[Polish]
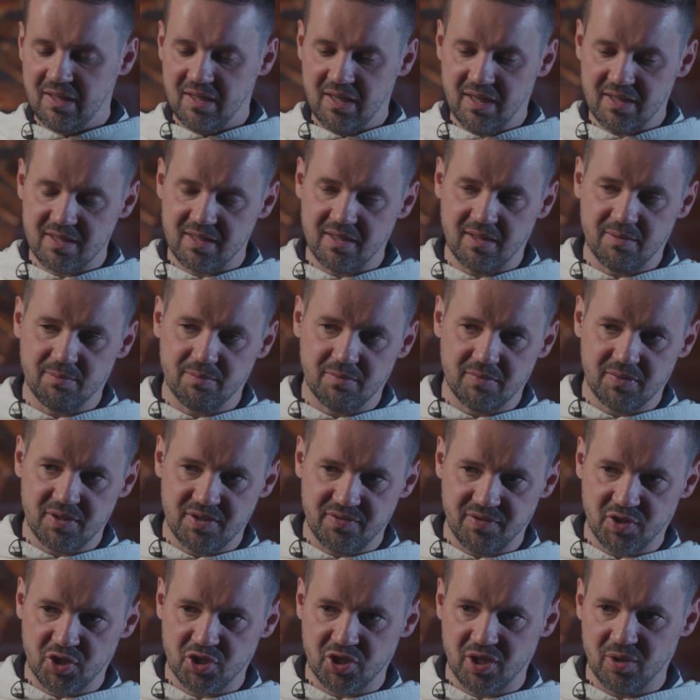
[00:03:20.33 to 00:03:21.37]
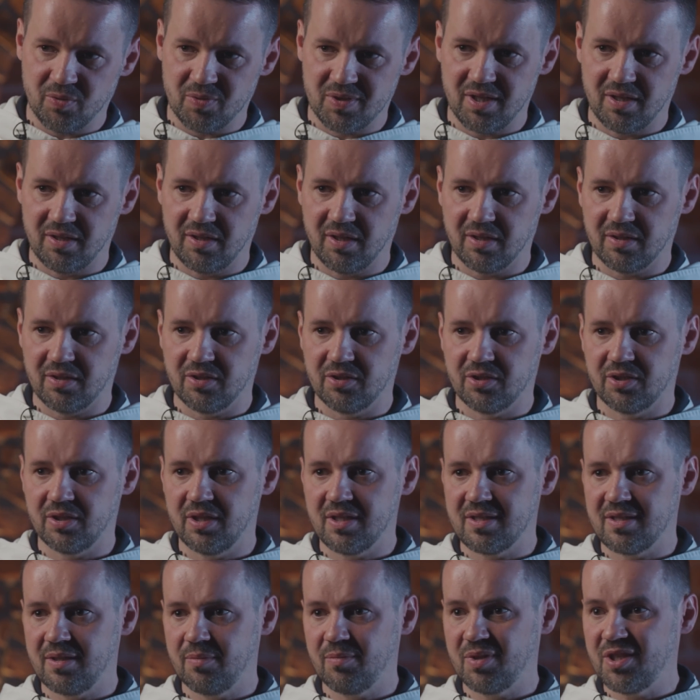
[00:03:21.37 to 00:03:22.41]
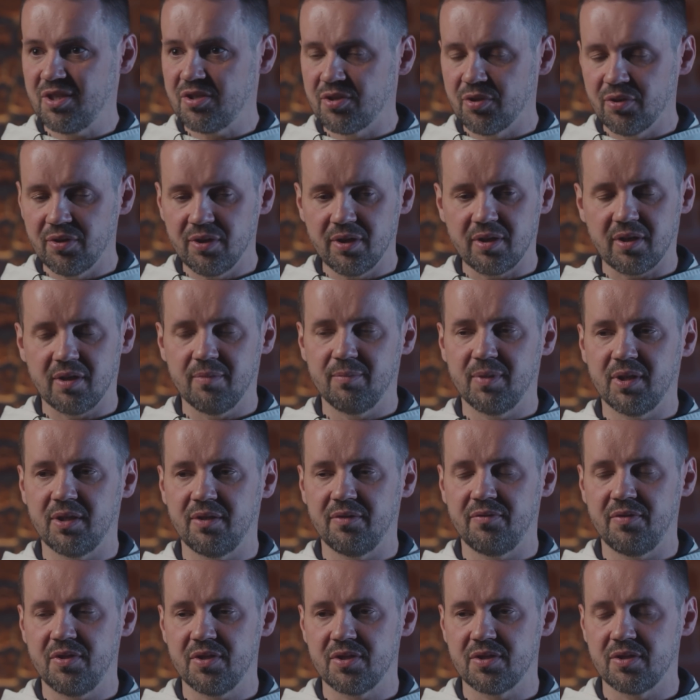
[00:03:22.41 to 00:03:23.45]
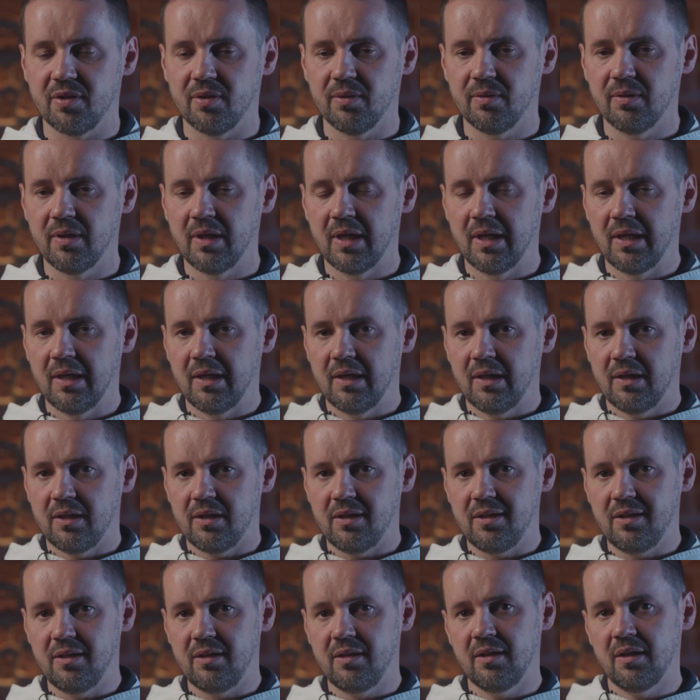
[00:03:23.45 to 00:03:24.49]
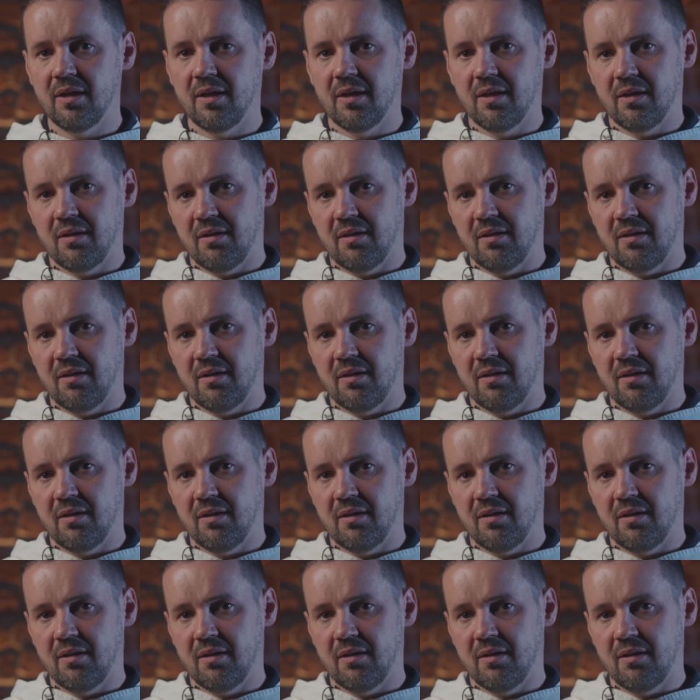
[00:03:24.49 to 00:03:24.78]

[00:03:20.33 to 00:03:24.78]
Ja sam z wykształcenia też jestem historykiem mediewistą i